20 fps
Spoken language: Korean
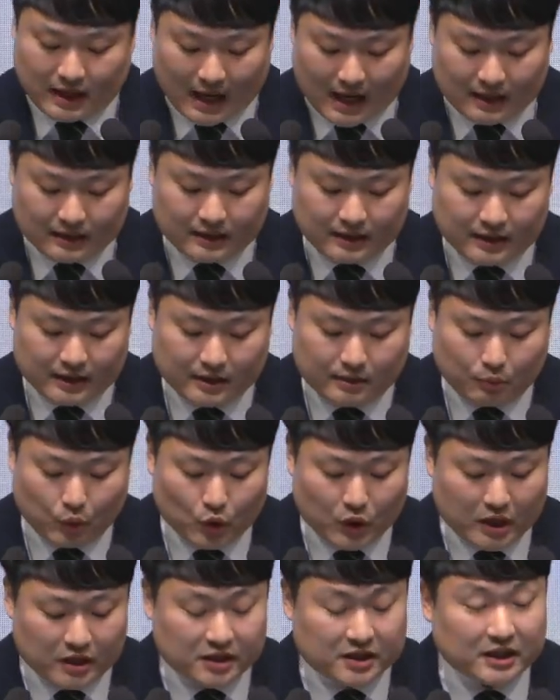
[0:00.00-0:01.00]
아들을
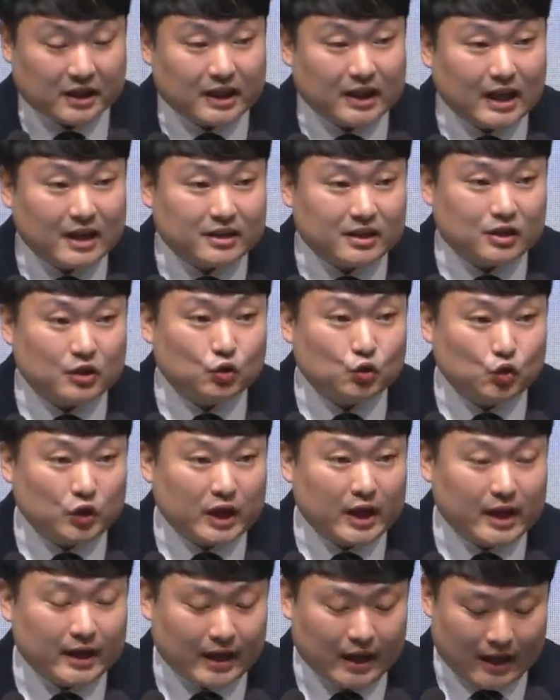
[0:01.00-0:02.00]
보내시기까지
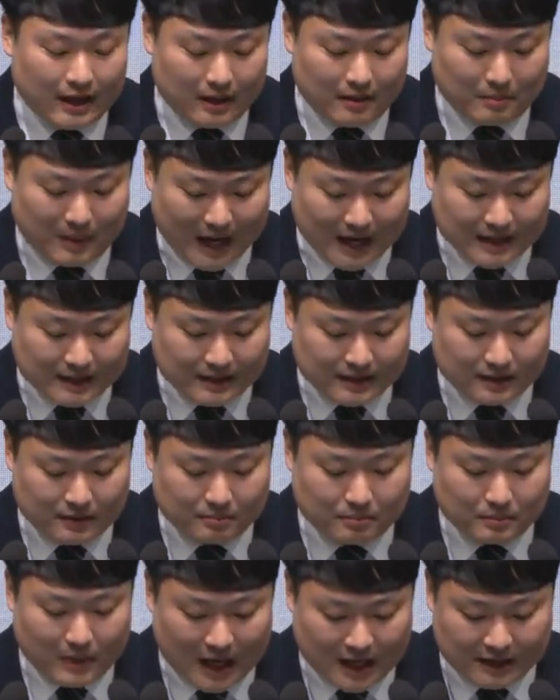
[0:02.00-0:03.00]
우리에게
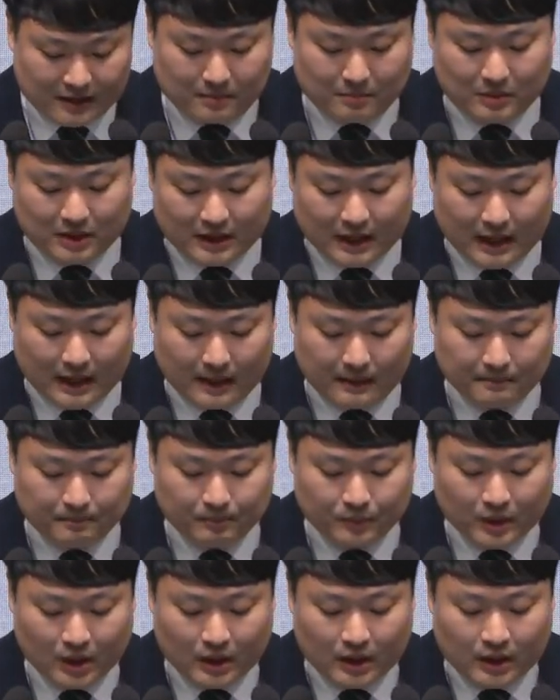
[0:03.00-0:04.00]
말씀하십니다.
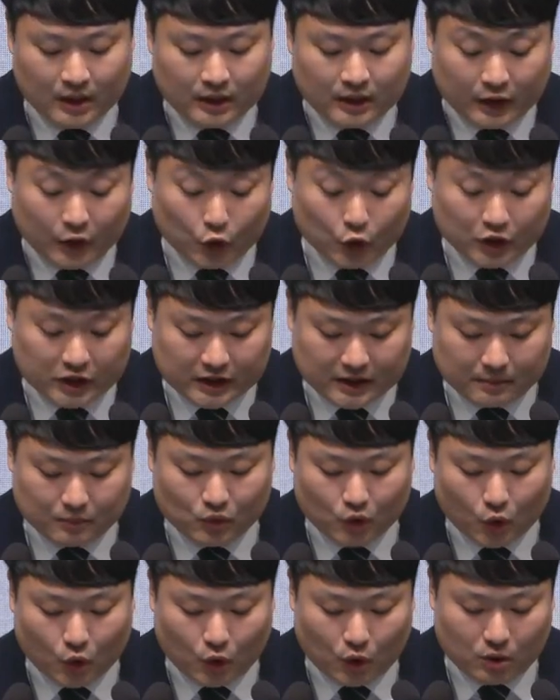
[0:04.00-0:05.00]
그리고
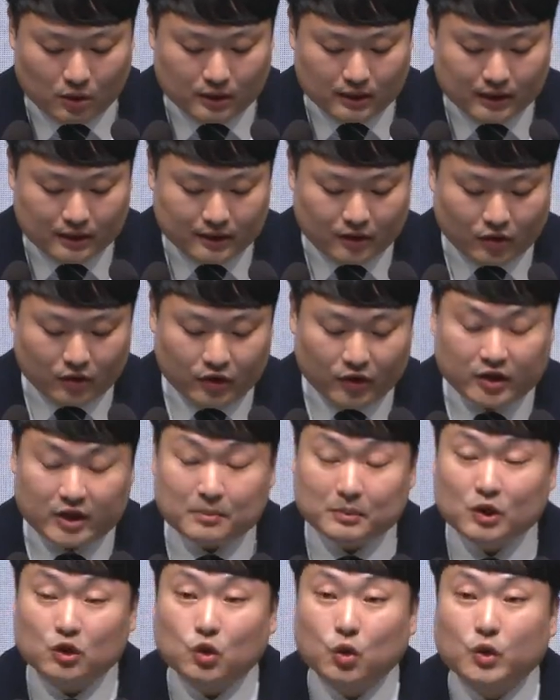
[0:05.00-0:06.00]
지금도
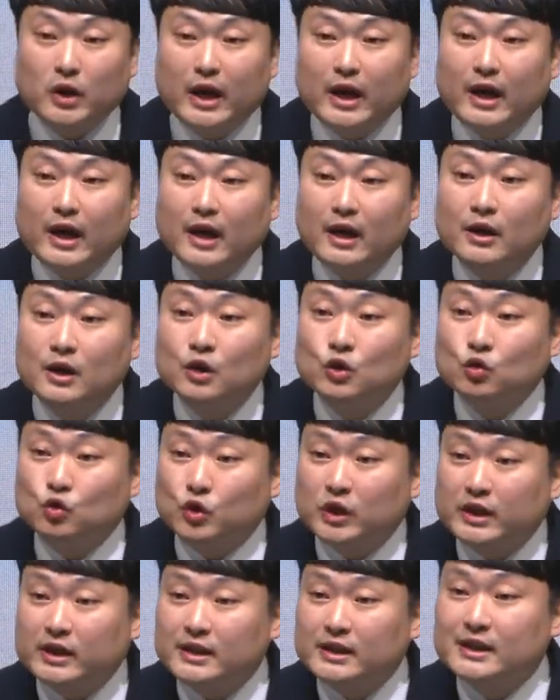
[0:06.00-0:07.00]
성령님을 통해
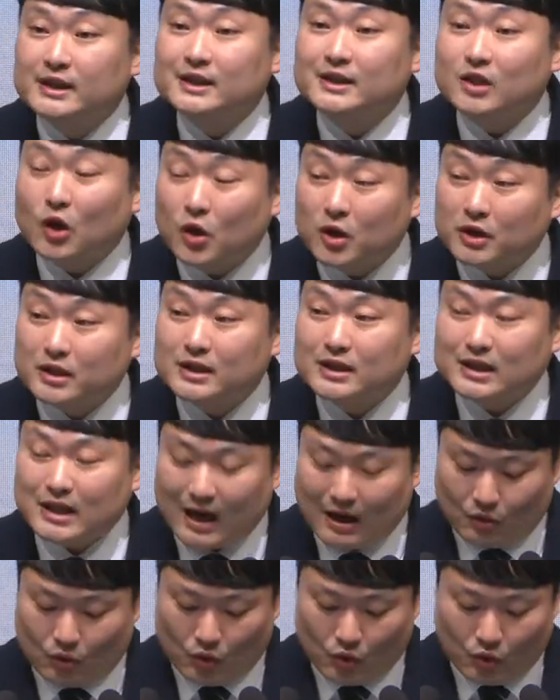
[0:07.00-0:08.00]
우리를
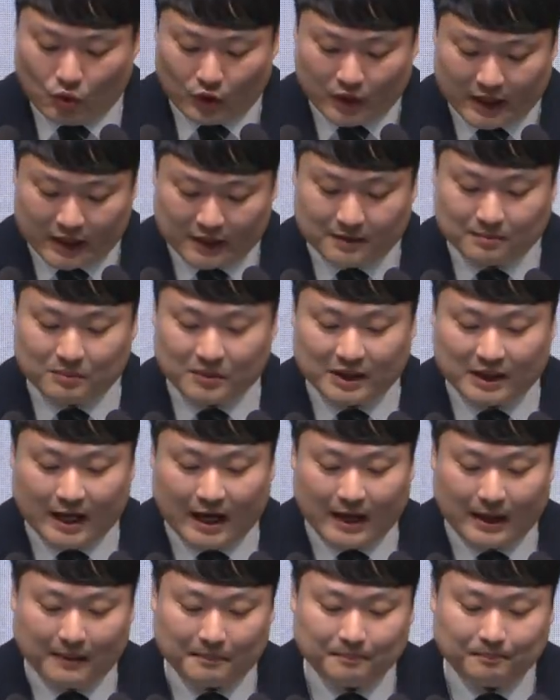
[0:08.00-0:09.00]
설득하고
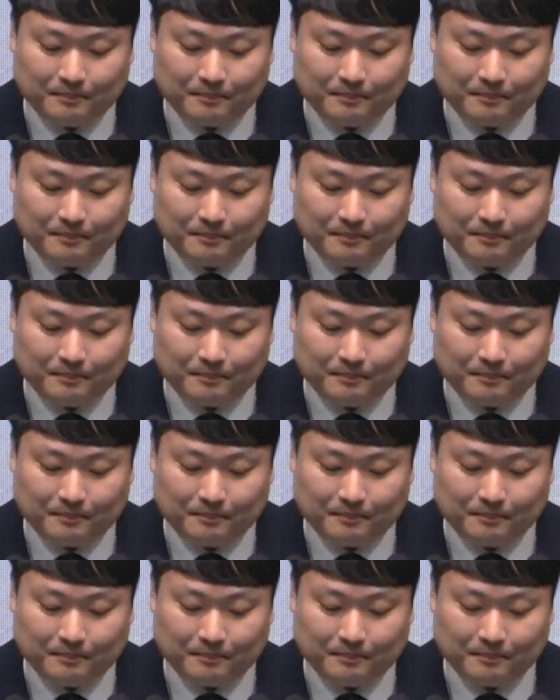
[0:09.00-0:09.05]
계십니다.